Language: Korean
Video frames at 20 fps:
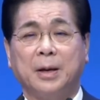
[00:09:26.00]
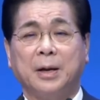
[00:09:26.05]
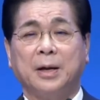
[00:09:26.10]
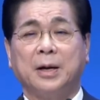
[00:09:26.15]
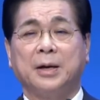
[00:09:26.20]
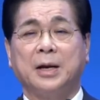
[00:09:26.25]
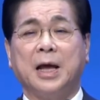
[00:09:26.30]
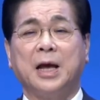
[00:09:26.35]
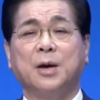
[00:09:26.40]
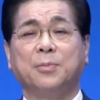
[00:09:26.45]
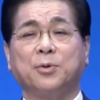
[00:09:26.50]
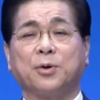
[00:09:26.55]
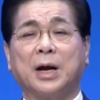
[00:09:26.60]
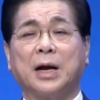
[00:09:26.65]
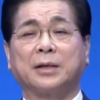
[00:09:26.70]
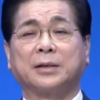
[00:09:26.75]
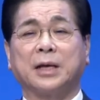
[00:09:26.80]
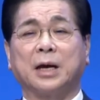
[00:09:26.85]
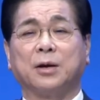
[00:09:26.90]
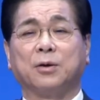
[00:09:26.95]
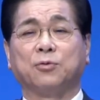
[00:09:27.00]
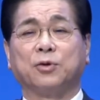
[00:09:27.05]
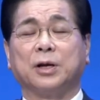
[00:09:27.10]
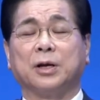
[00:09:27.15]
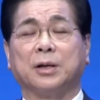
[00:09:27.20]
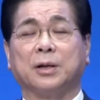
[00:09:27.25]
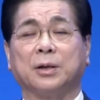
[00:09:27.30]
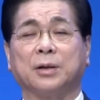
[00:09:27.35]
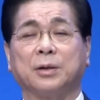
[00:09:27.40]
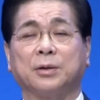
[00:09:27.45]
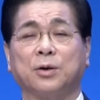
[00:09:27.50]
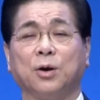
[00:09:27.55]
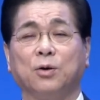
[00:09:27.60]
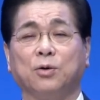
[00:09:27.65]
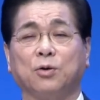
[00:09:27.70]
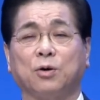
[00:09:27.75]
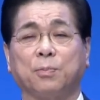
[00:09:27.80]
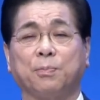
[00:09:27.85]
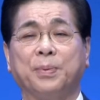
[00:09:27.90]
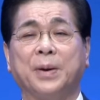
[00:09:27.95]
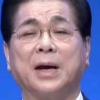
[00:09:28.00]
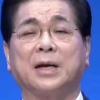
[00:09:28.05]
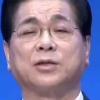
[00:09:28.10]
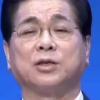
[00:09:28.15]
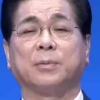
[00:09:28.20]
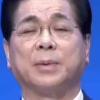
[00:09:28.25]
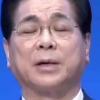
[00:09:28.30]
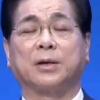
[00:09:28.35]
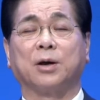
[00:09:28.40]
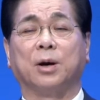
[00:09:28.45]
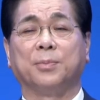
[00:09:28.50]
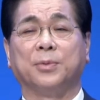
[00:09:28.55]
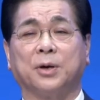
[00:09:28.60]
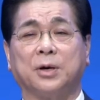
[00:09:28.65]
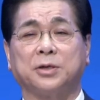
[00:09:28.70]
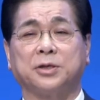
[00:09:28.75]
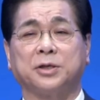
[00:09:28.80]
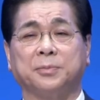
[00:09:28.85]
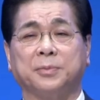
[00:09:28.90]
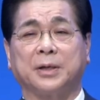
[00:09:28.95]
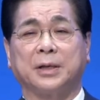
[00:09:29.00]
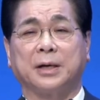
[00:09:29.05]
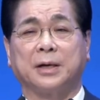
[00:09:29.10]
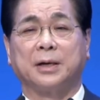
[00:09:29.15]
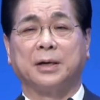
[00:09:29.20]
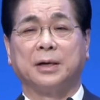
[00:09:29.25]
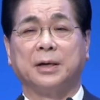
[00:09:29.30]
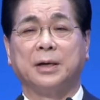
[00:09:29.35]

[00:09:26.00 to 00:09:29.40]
내 힘으로 할 때는 우리는 결국 피할 수밖에 없는 것입니다.